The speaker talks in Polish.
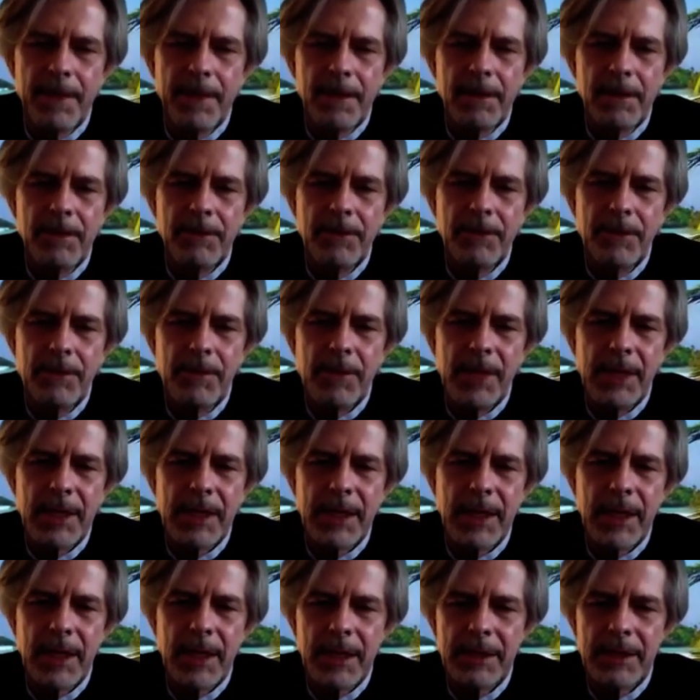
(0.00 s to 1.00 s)

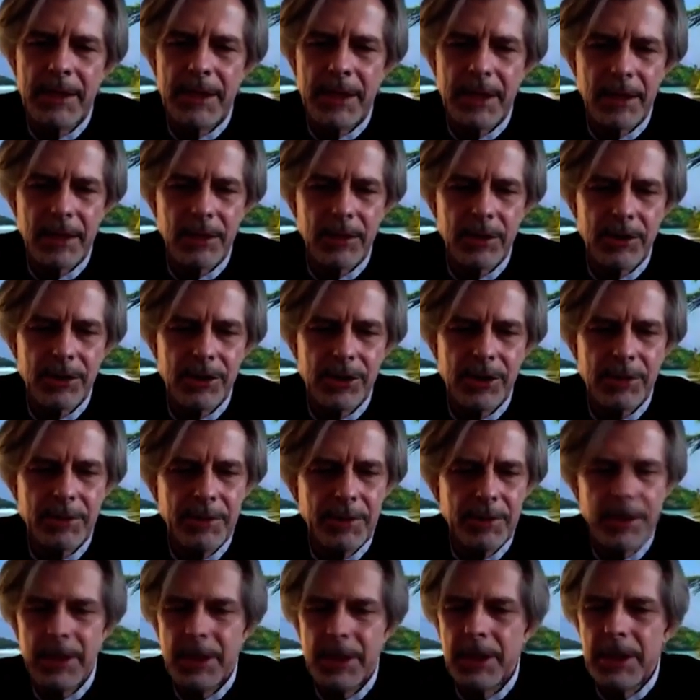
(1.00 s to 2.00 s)
wymaga tego,
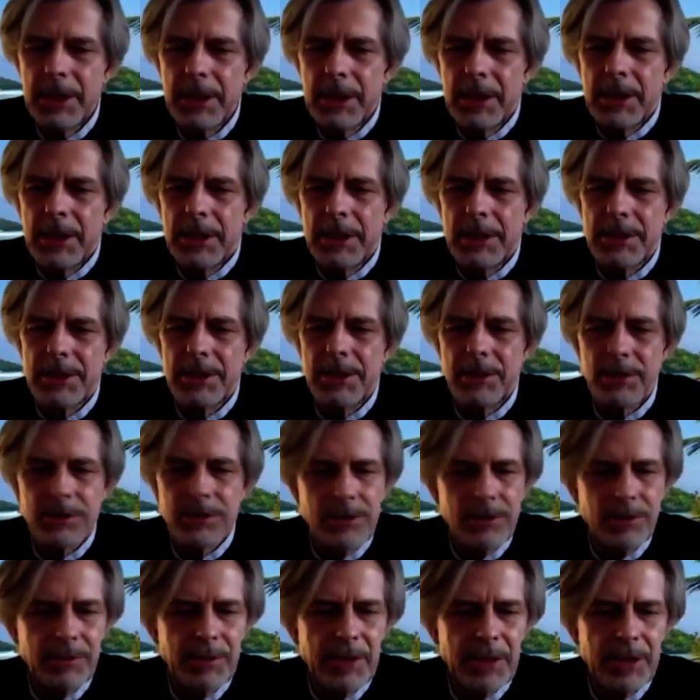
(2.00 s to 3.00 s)
żeby
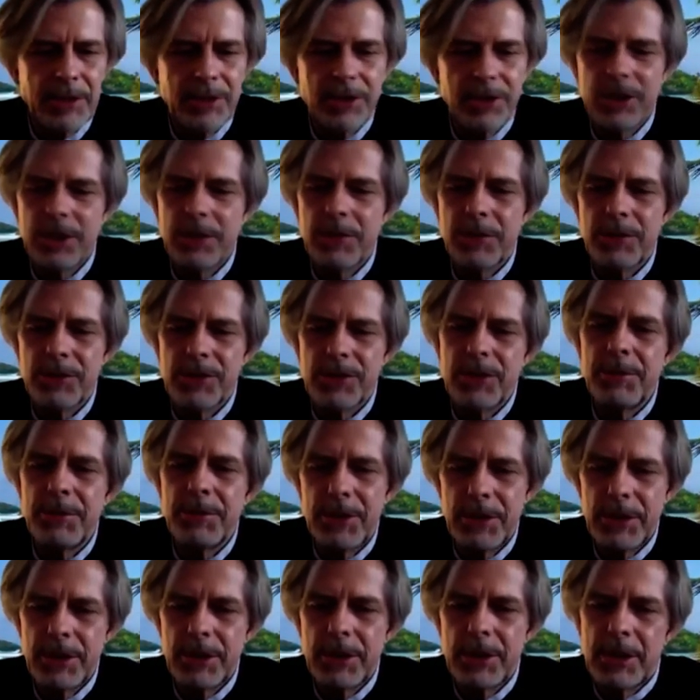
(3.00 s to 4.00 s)
zrozumieć, że nie
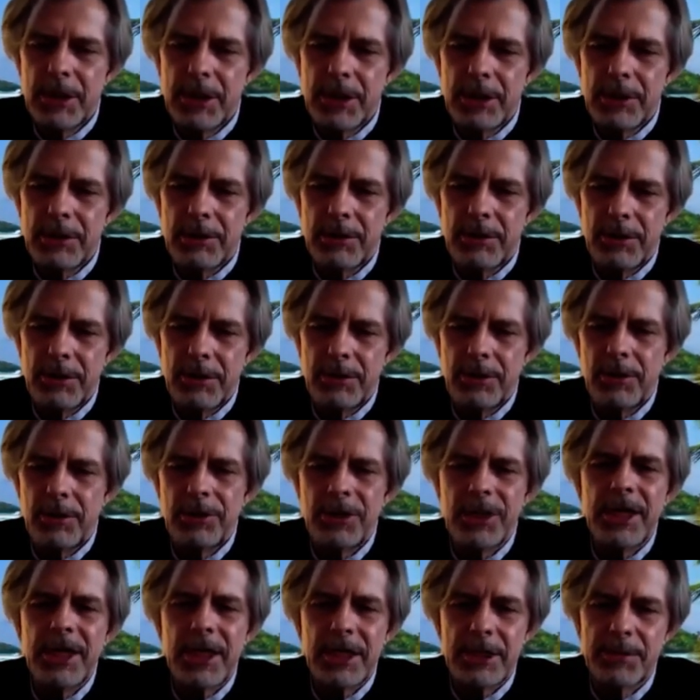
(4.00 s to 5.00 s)
możemy y,
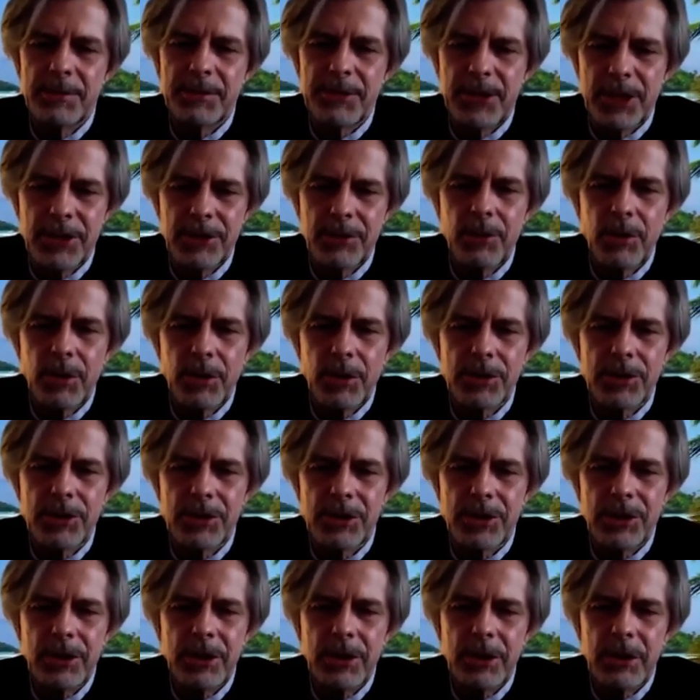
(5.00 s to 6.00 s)
dotykać
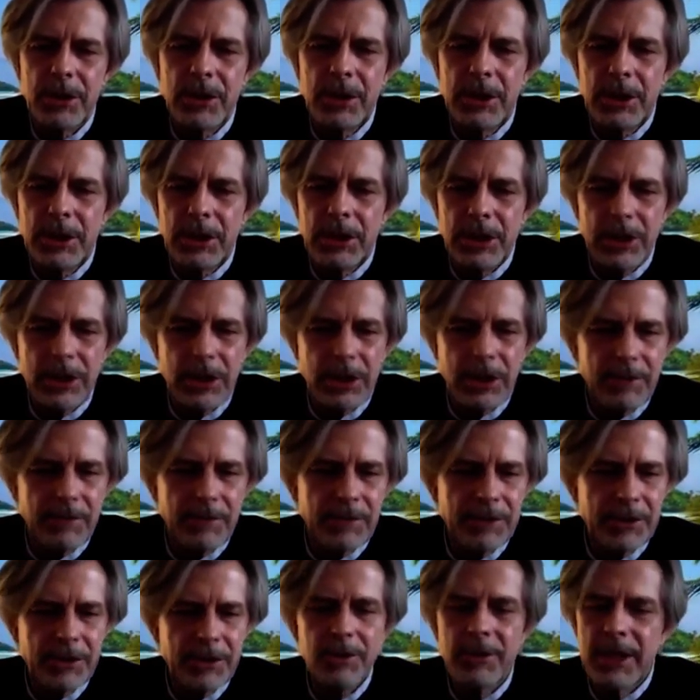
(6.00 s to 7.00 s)
przeszłości i
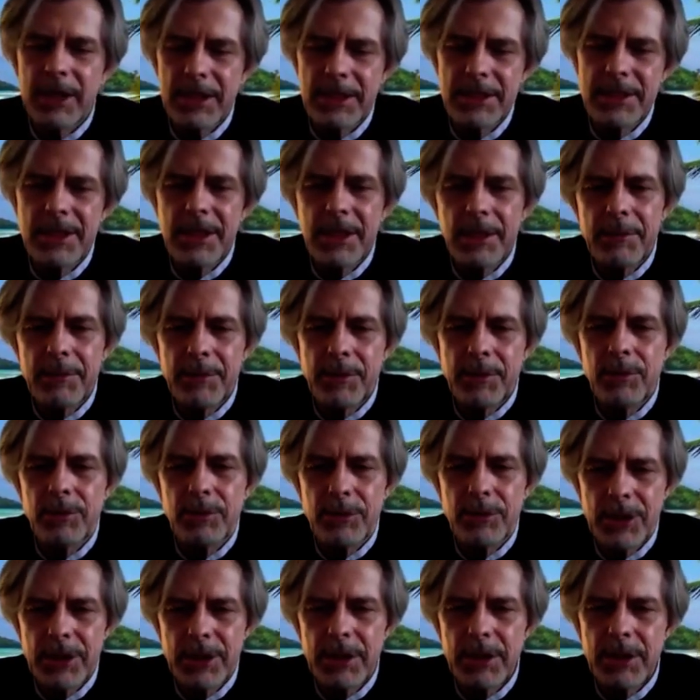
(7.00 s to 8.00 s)
wyciągać z niej
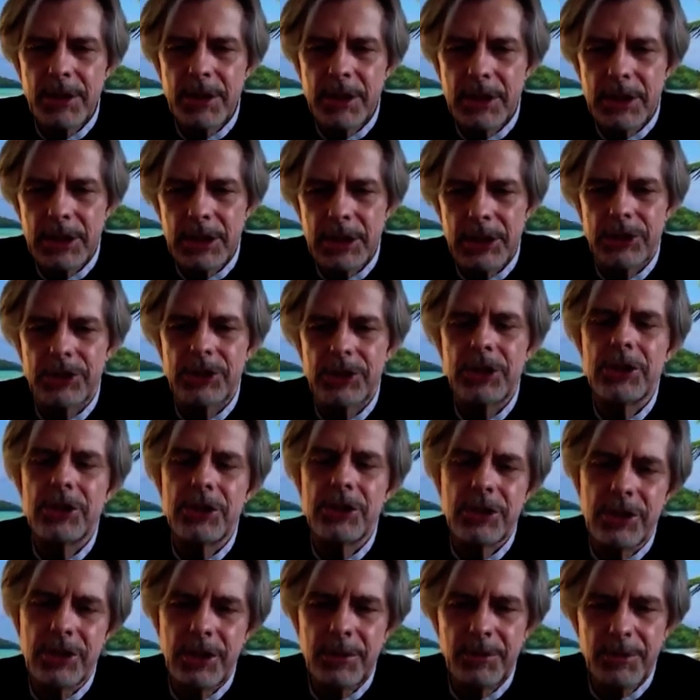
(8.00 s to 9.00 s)
brudy i
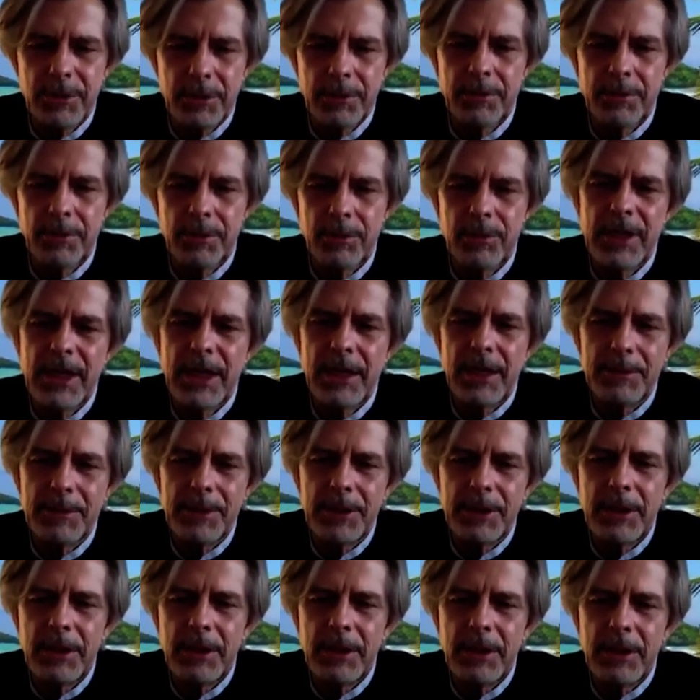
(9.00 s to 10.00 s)
żyć tymi
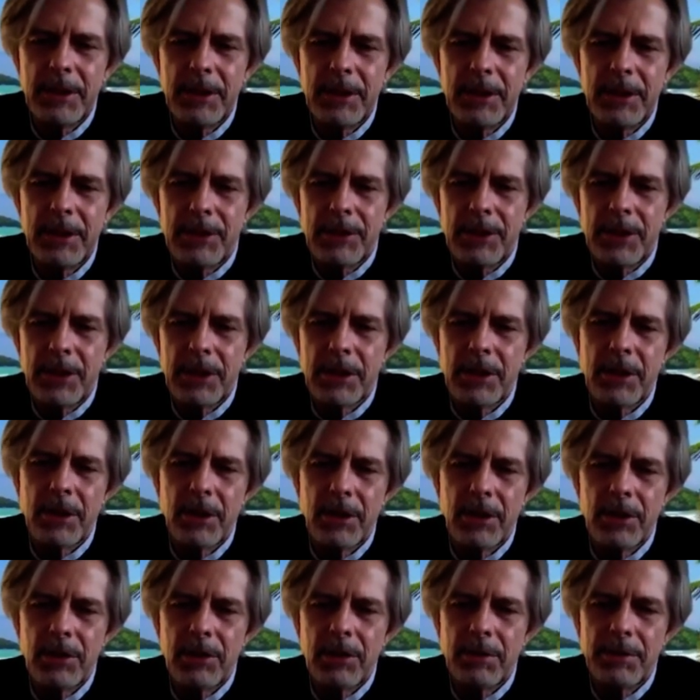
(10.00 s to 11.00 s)
brudami,
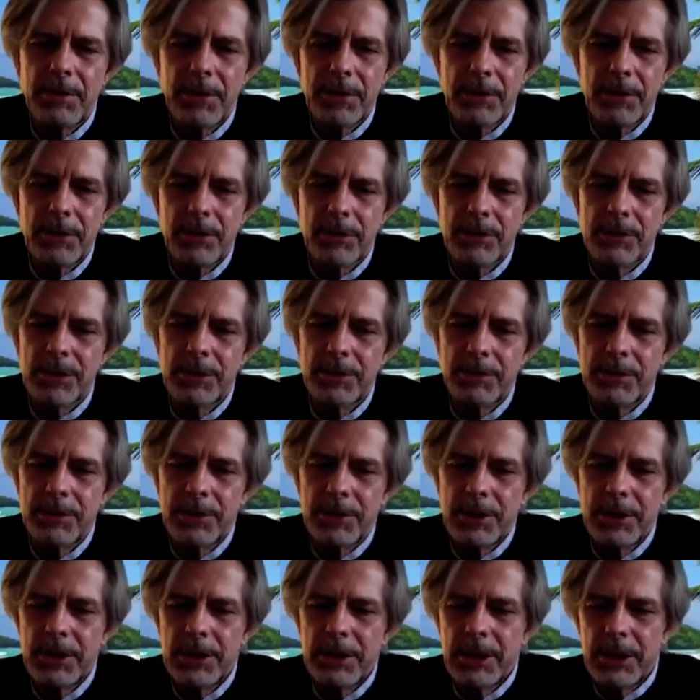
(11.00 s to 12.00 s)
tylko po to,
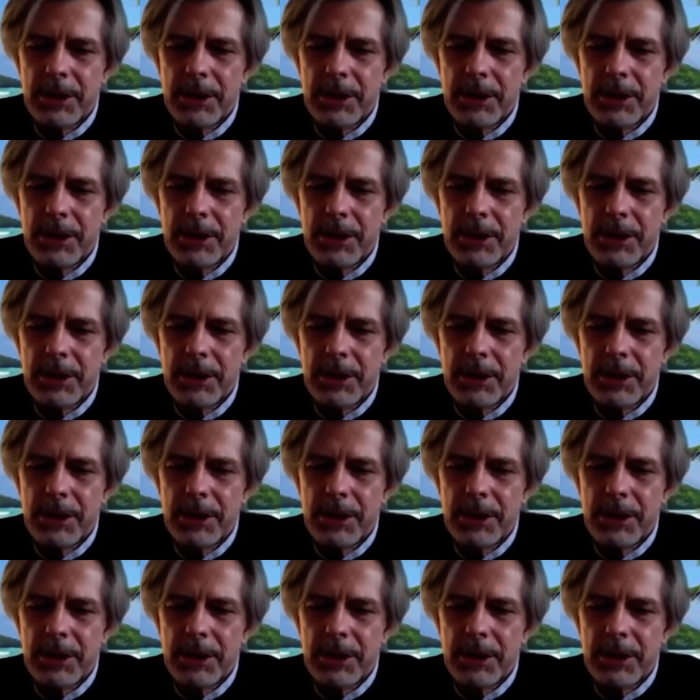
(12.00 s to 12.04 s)
żeby